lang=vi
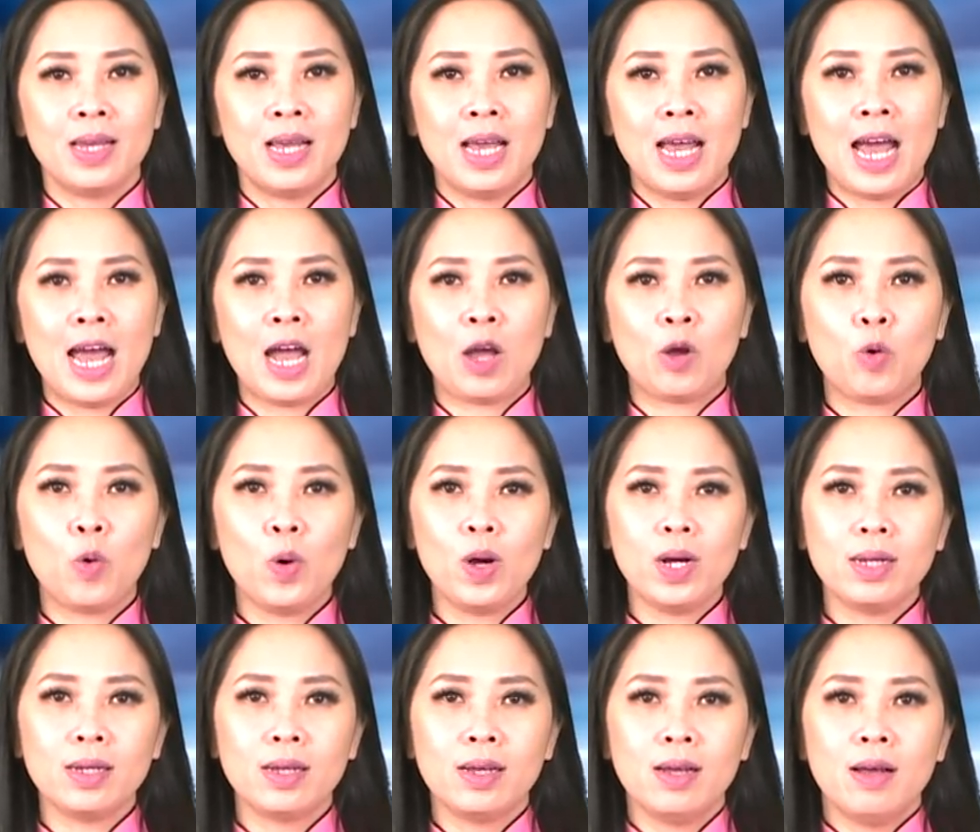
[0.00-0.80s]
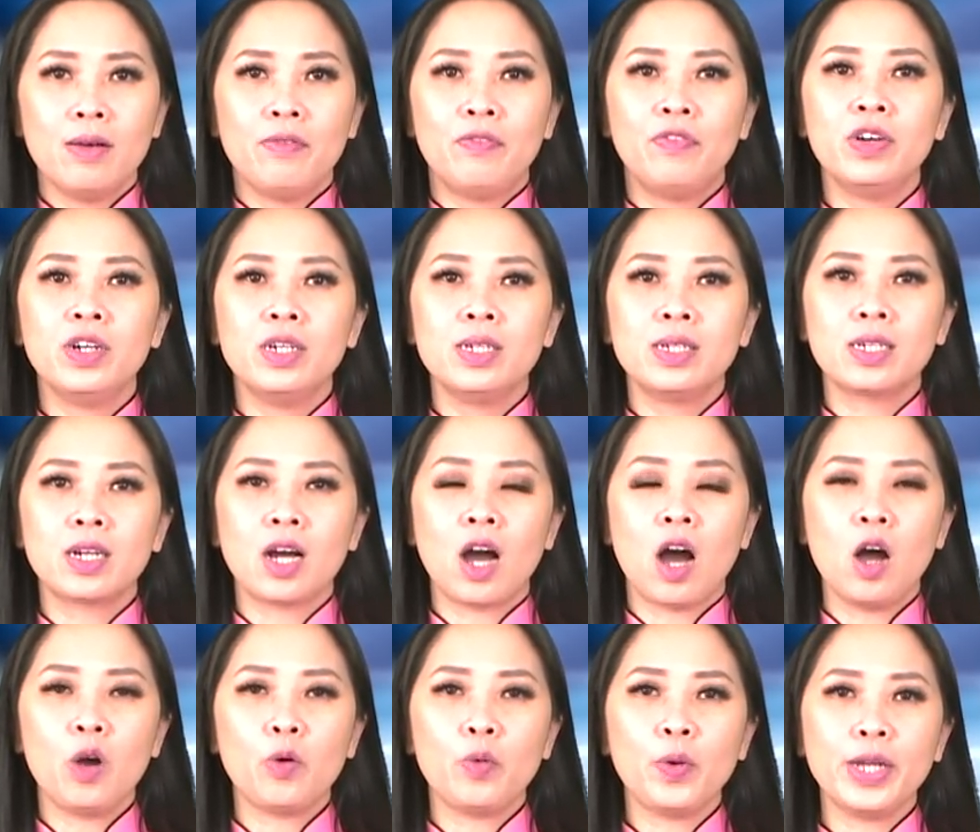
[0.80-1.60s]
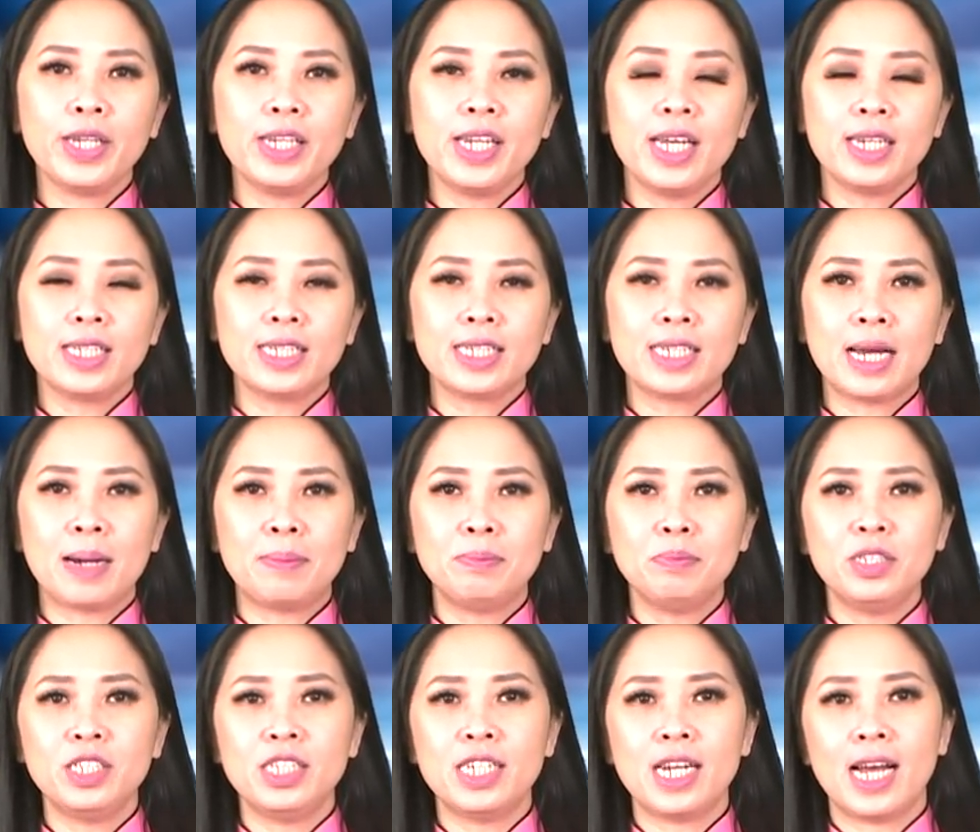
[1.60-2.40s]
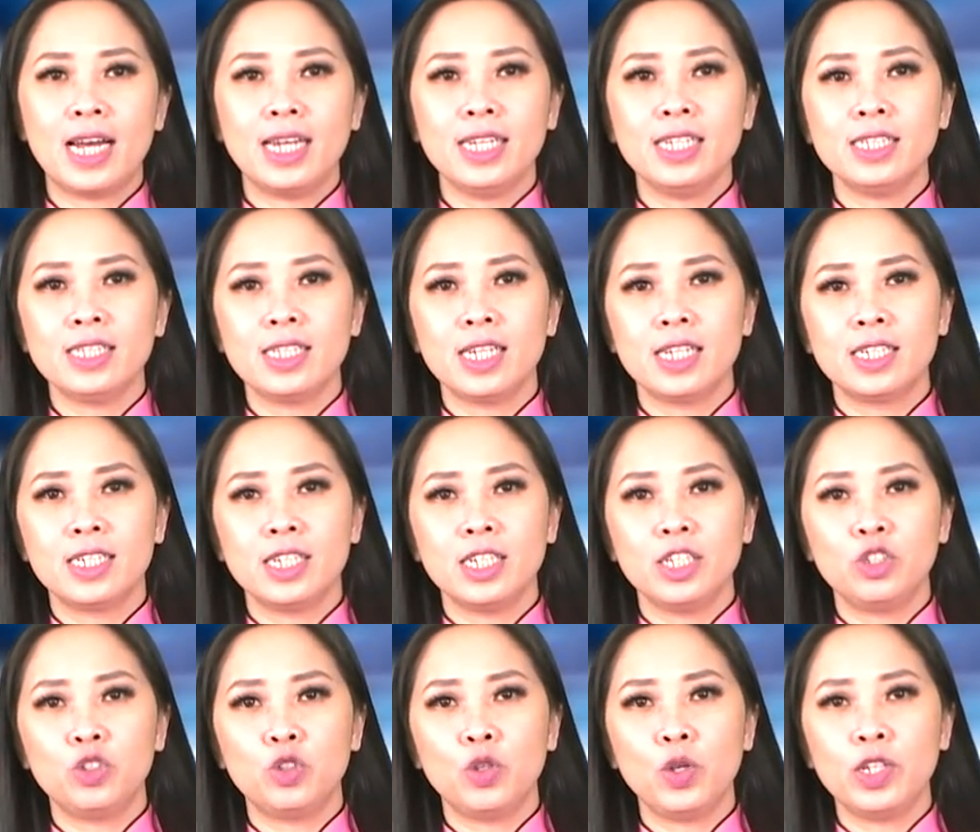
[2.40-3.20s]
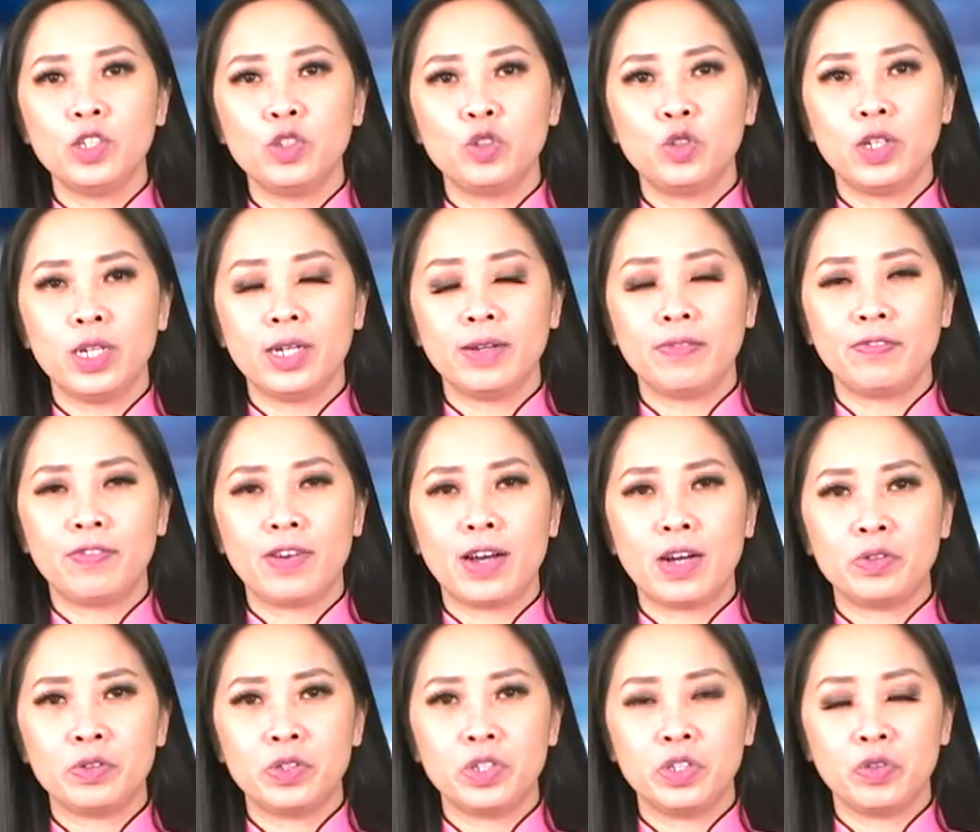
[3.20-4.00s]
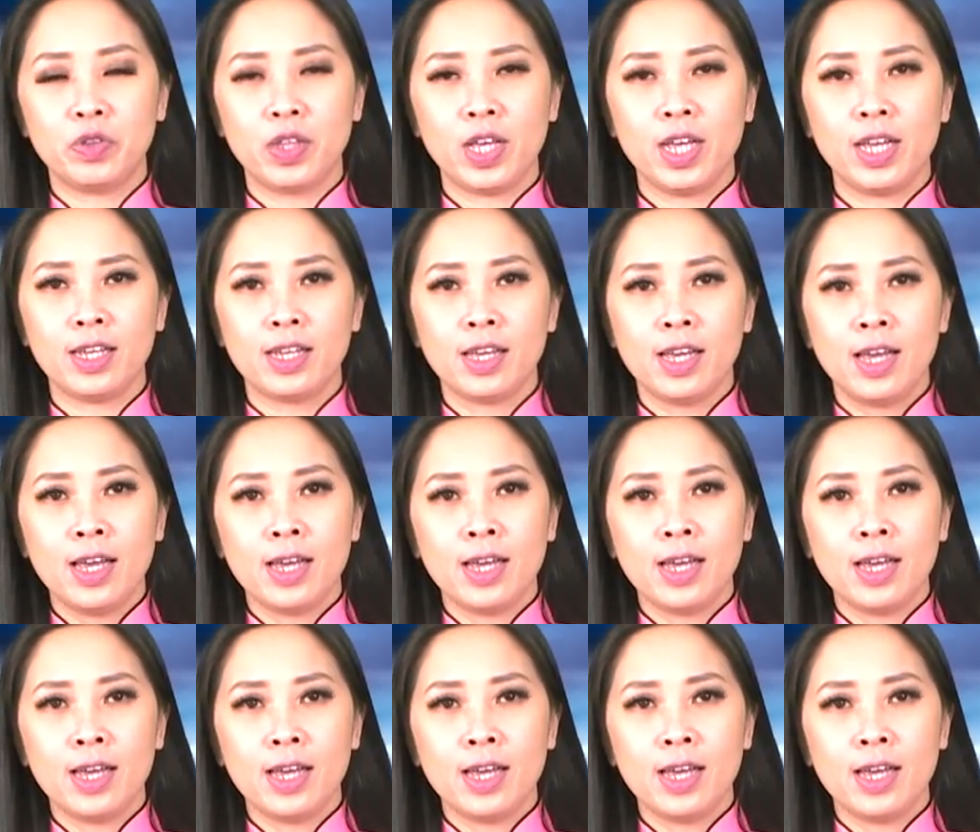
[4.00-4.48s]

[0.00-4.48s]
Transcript: Hàn Quốc vừa có quyết định cấm rải tờ rơi tuyên truyền vào Triều Tiên,